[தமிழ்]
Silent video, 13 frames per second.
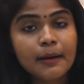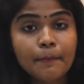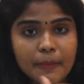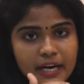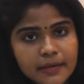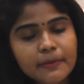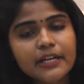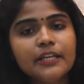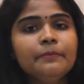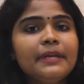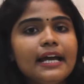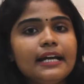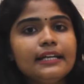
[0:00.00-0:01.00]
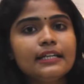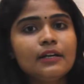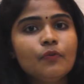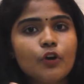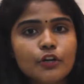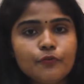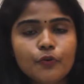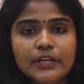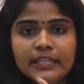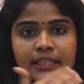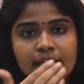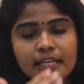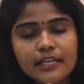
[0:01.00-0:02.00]
மறுபடியும் ஏர்டெல் ஓடஃபோன்
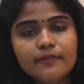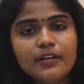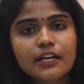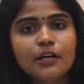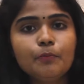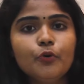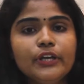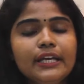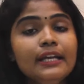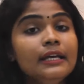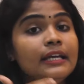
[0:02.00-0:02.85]
இந்த நிறுவனங்கள் போய்